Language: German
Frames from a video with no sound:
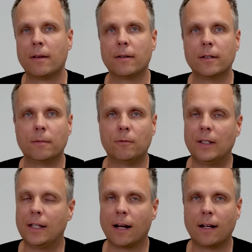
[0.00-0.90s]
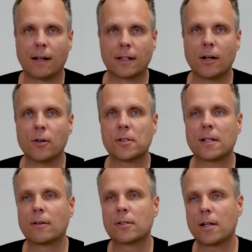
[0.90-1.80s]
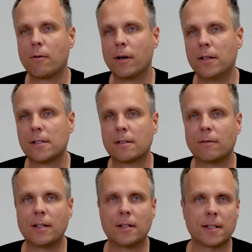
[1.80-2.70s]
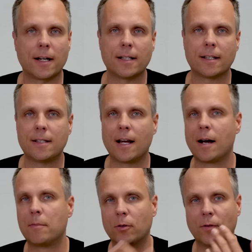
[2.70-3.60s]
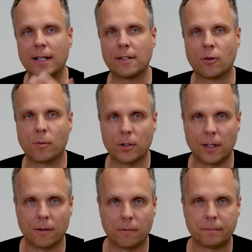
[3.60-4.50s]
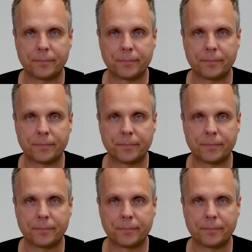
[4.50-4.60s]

ähm, wie die, lang die Auszahlungsdauer ist, welches Alter Sie haben und weitere Komponenten.